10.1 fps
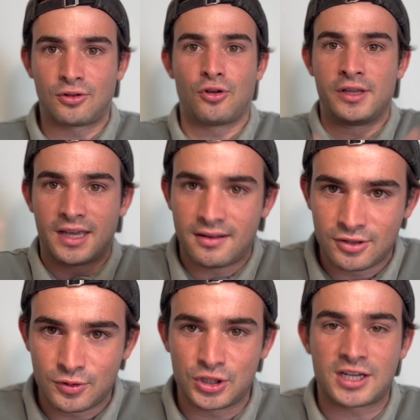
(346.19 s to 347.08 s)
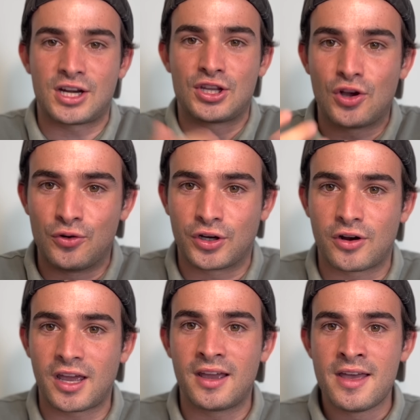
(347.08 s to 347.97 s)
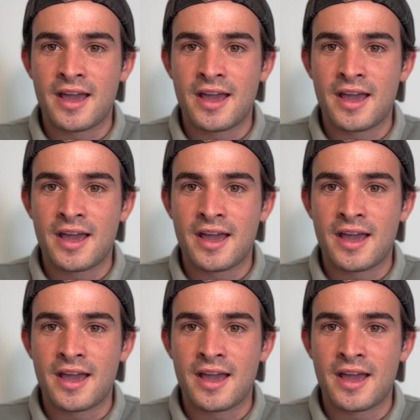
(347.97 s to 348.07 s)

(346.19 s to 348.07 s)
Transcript: todo el día, no voy a ser yo el único que,